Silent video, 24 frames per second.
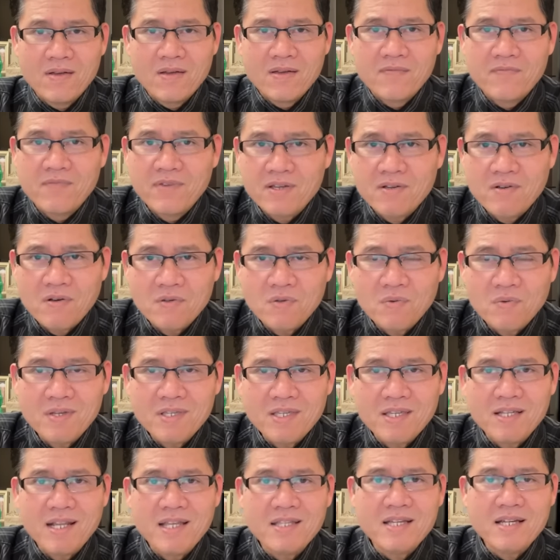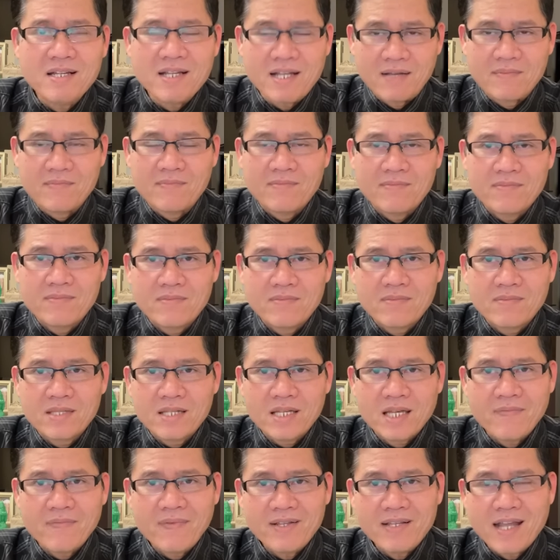vì cô chú anh chị nên nhớ rằng
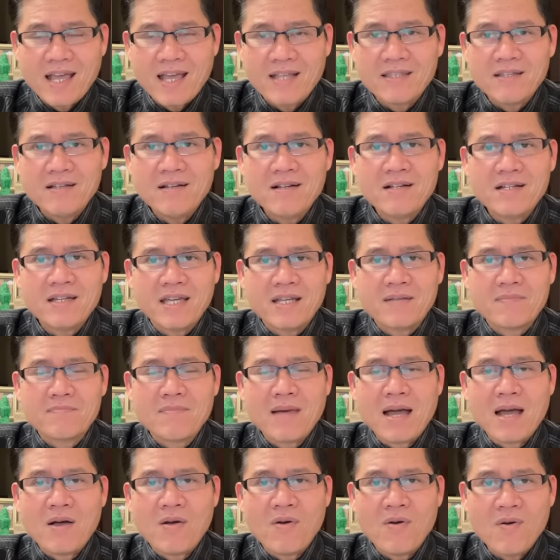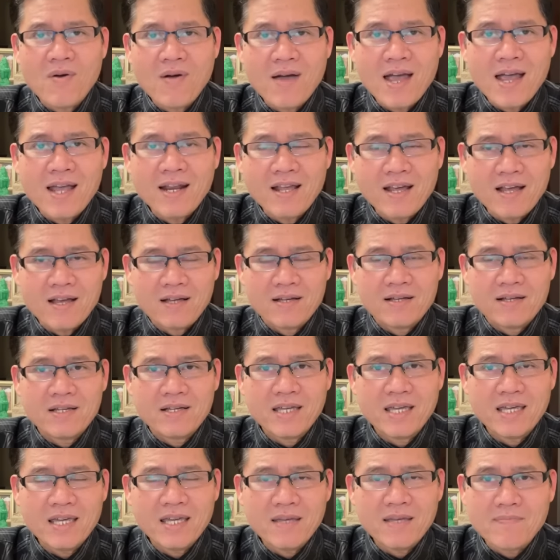cái vấn đề thưa kiện bà hoa đó
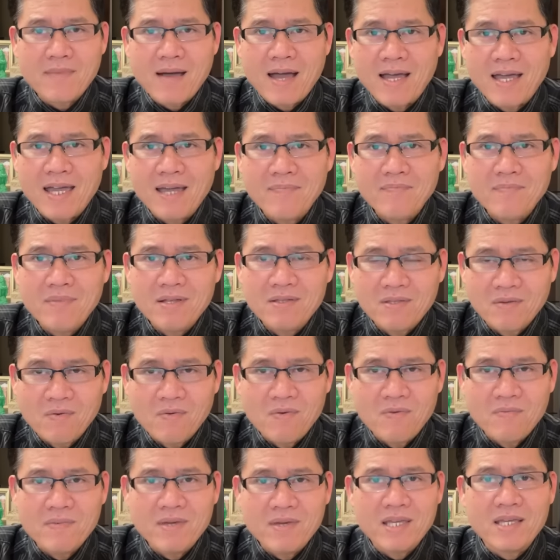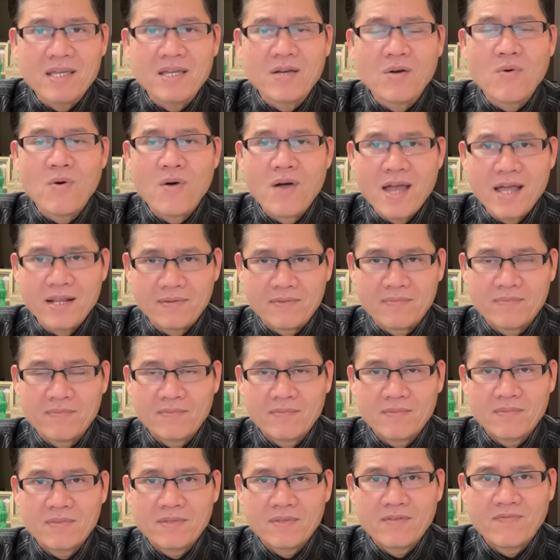khi mà em minh tú bị oan
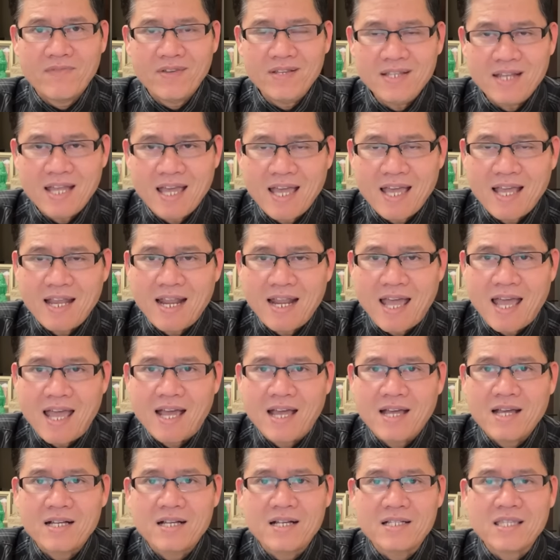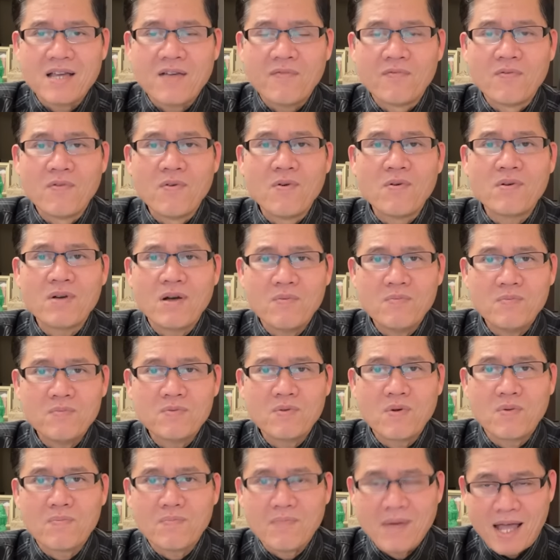vấn đề là người ta vu khống
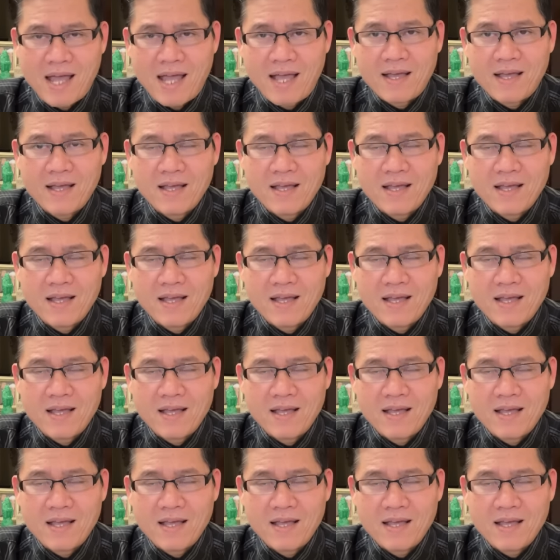nhục mạ